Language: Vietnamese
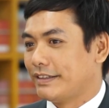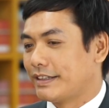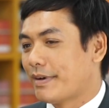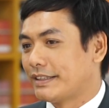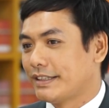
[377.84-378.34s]
thì
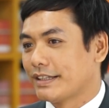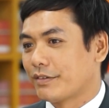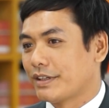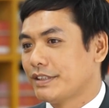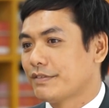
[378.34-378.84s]
các bạn sẽ được
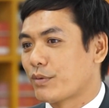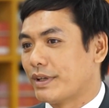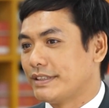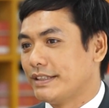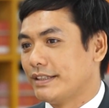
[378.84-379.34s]
học kiến thức về
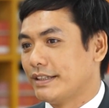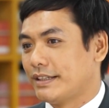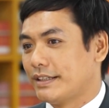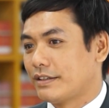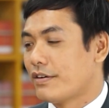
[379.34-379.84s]
quản trị
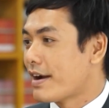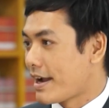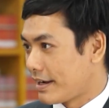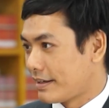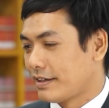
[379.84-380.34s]
à, kho
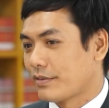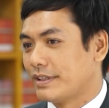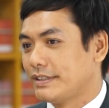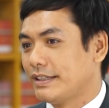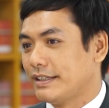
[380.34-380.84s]
hàng
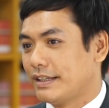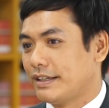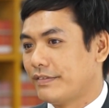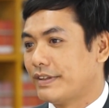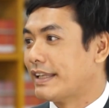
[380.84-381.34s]
quản trị
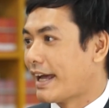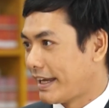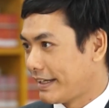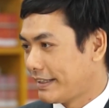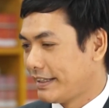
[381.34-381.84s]
vận
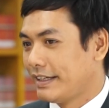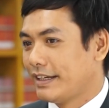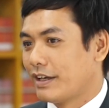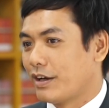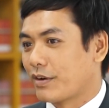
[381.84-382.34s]
tải
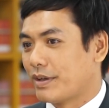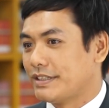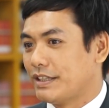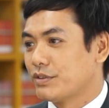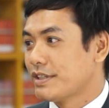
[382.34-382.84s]

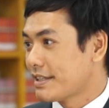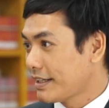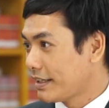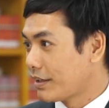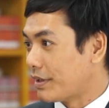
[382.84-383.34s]
quản trị
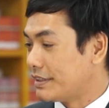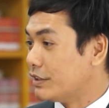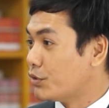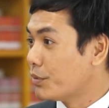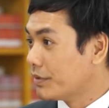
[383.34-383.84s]
logistics quản
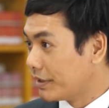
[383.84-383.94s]
trị chuỗi